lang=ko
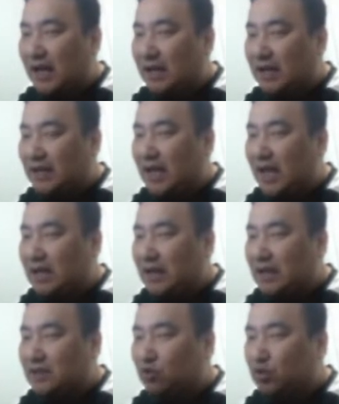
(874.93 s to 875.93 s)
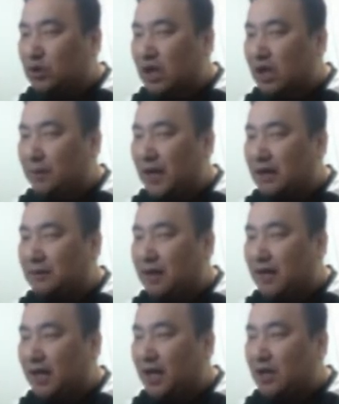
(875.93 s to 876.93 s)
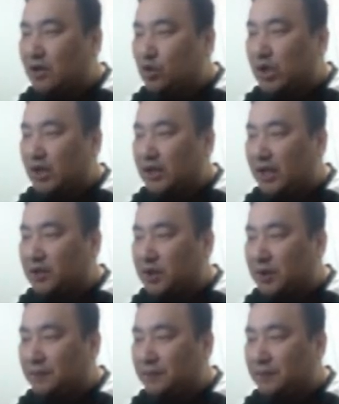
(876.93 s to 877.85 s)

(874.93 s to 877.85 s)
이게 이 두 사람이 하는 말의 주제가 되겠죠?